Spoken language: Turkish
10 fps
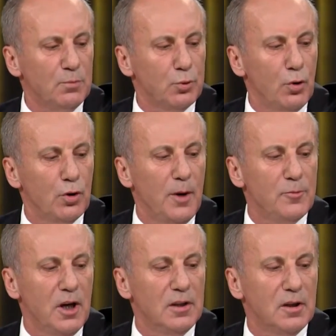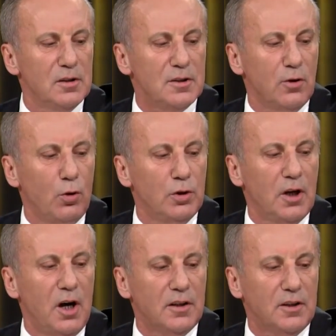Program yayınlanırsa
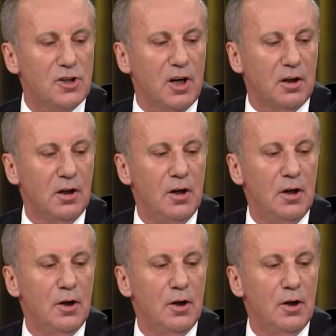oyları artacak.